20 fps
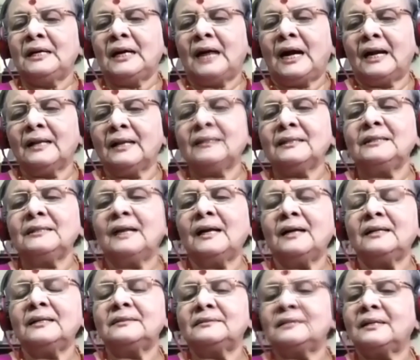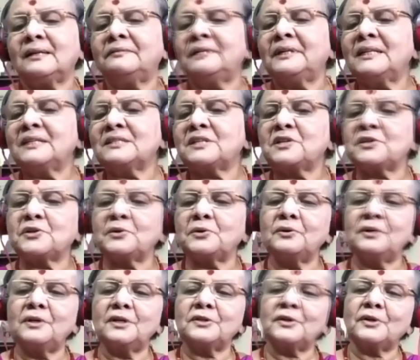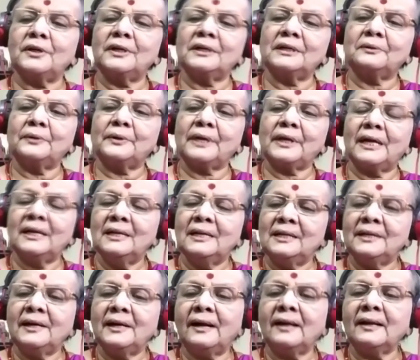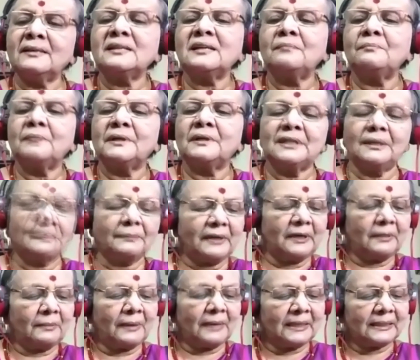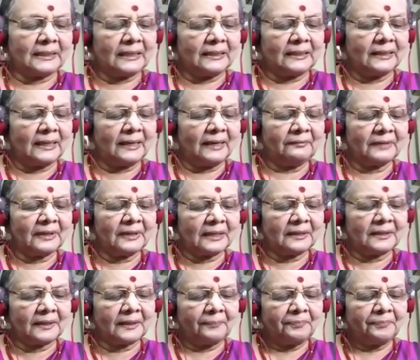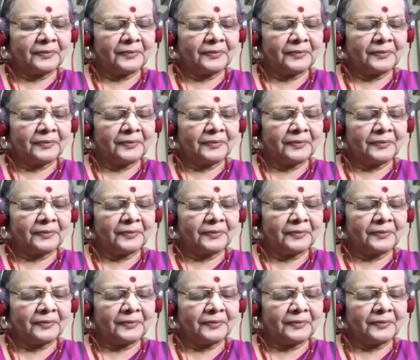அடுத்ததாக திரவிட சிசுன்னு சொல்லக்கூடிய ஞான சம்பந்த பெருமானுக்கு இதுலேயும் வருது